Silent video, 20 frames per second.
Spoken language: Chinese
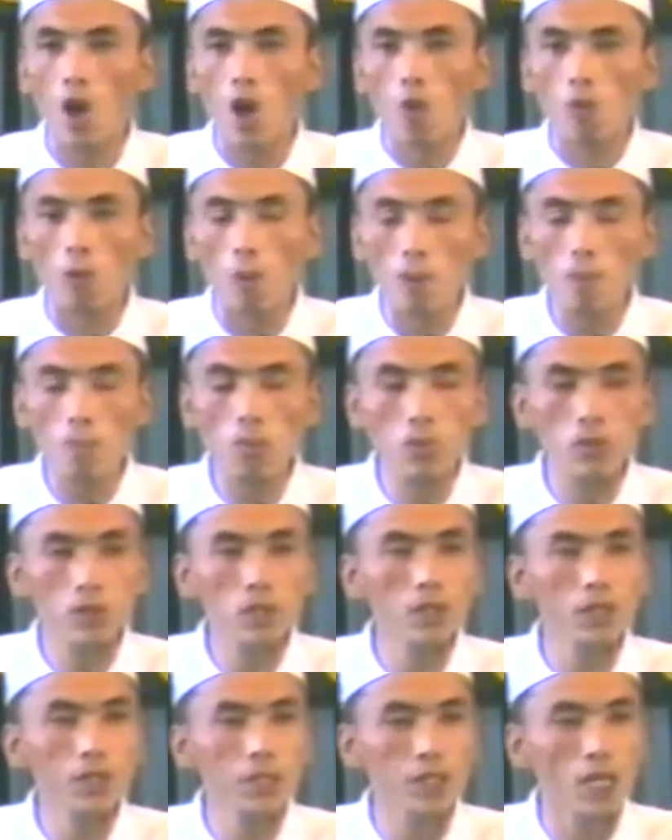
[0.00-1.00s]
我们穆斯
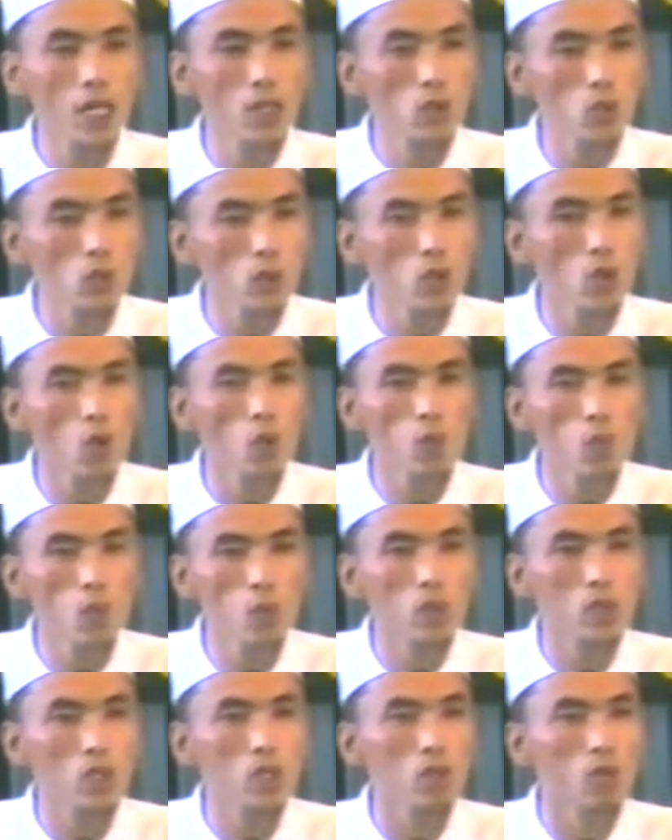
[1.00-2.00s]
林应该具有
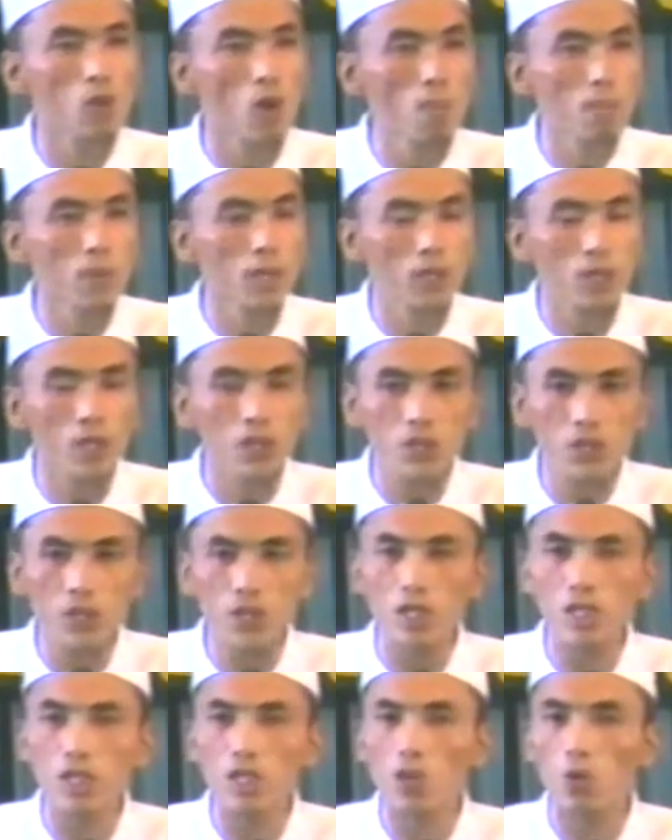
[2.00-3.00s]
物质文明和
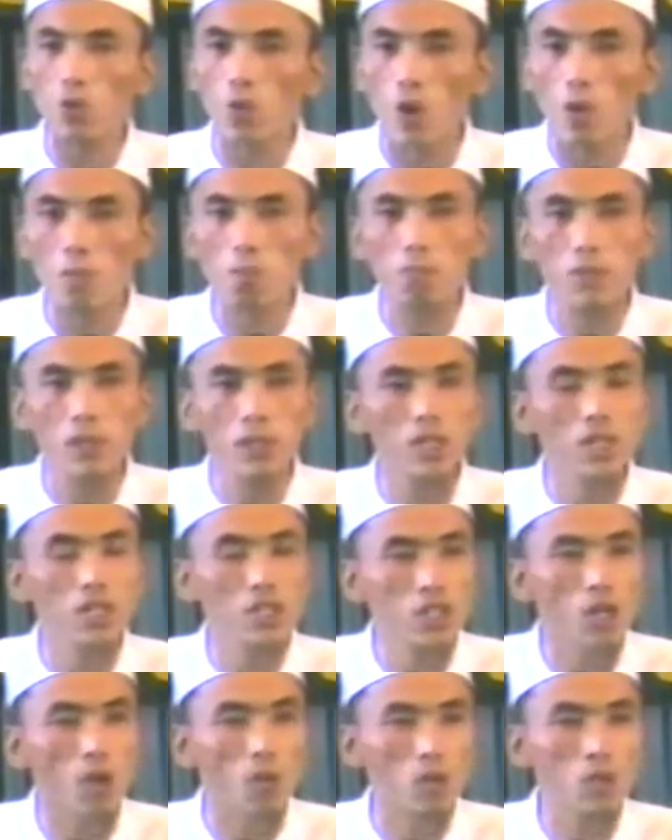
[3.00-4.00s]
精神文明的
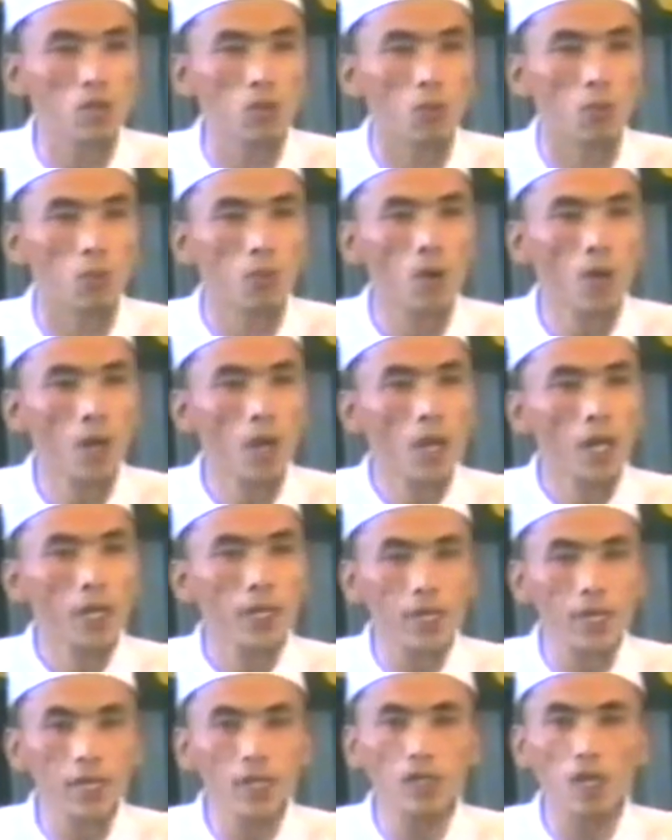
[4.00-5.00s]
享受，
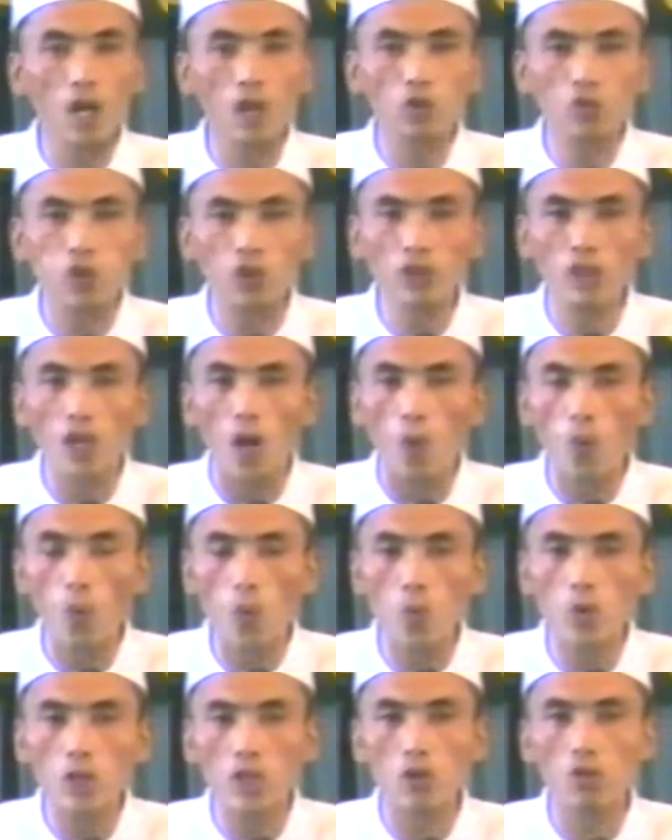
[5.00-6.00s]
更应当充当
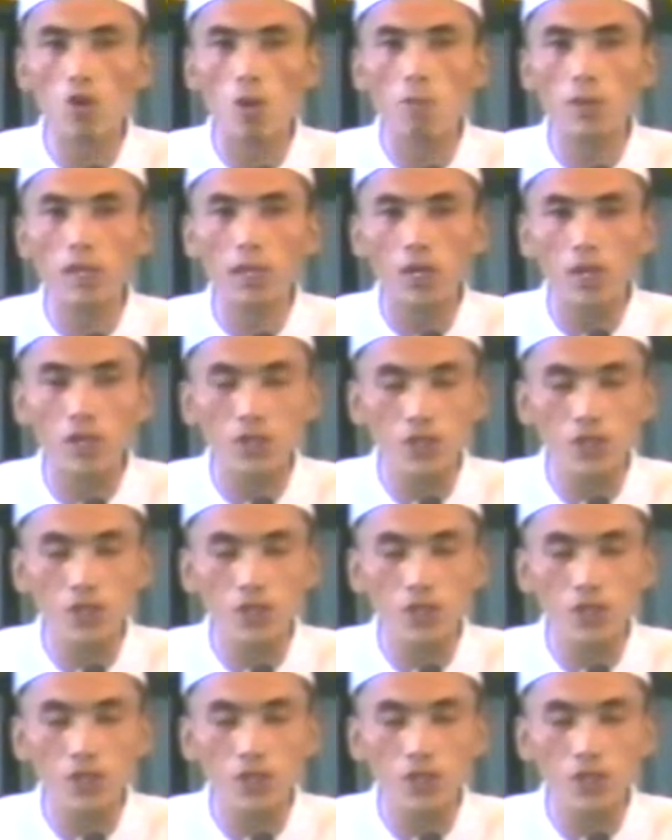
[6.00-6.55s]
物质文明和